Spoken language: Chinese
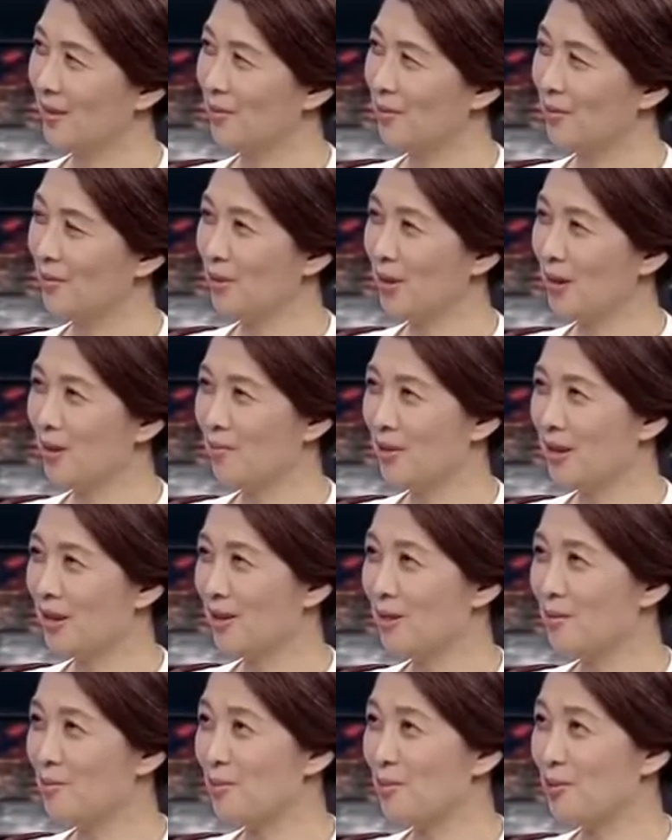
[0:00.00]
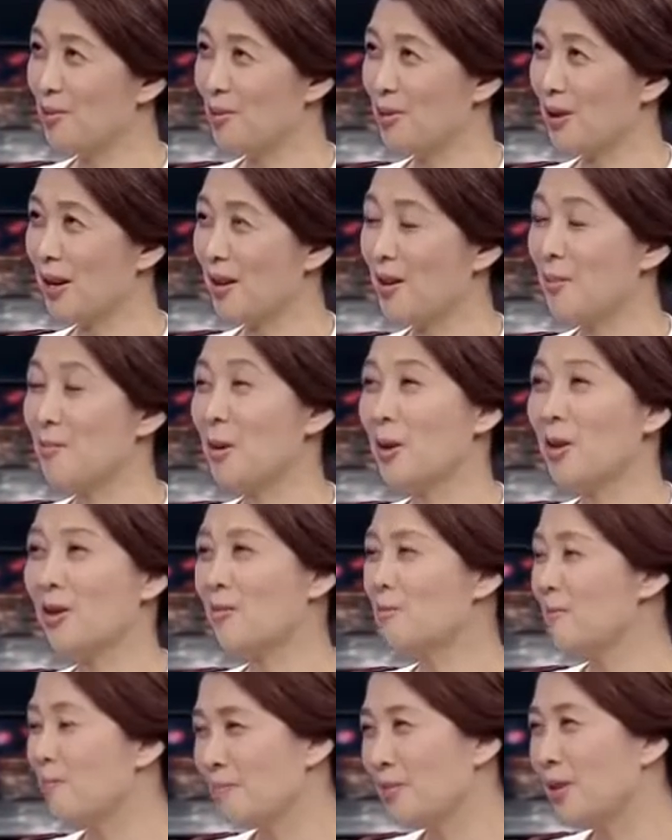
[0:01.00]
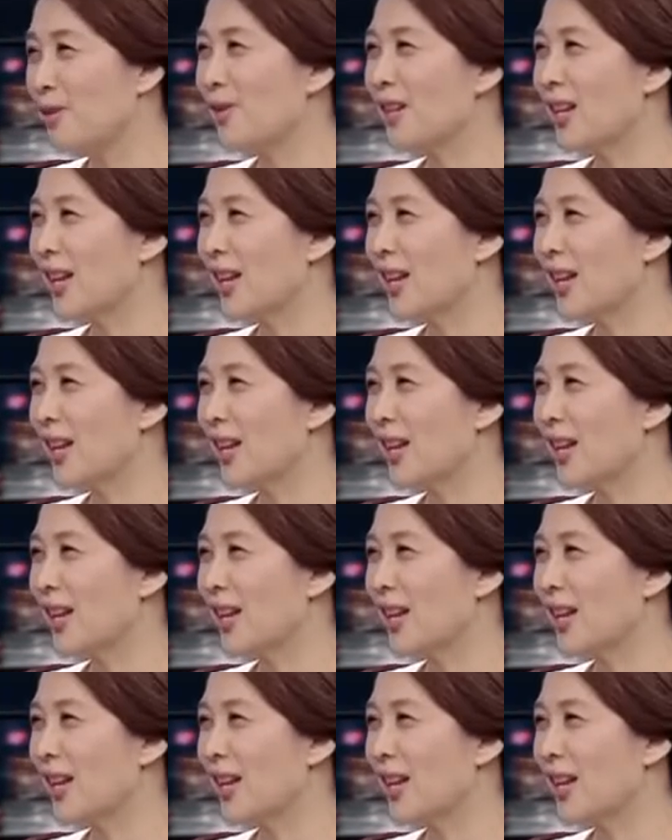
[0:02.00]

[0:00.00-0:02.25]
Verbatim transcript: 不，American 不是说 American middle